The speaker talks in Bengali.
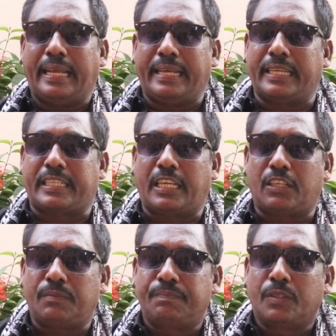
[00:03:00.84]
এদেশের
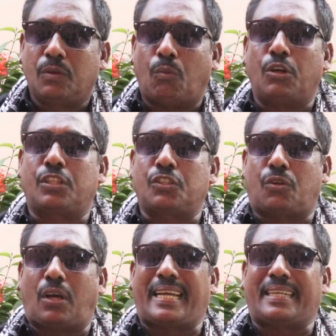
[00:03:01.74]
ঐতিহ্য
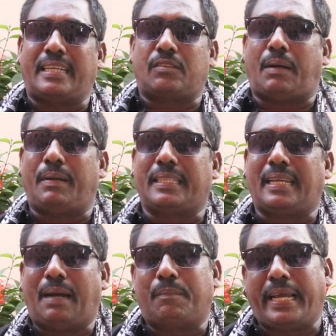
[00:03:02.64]
রক্ষার দায়িত্ব আমাদের
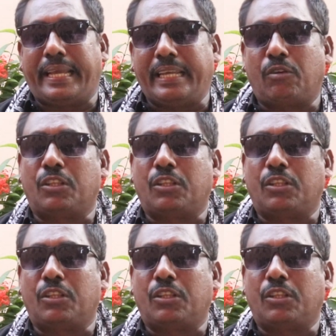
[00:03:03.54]
আমরা এই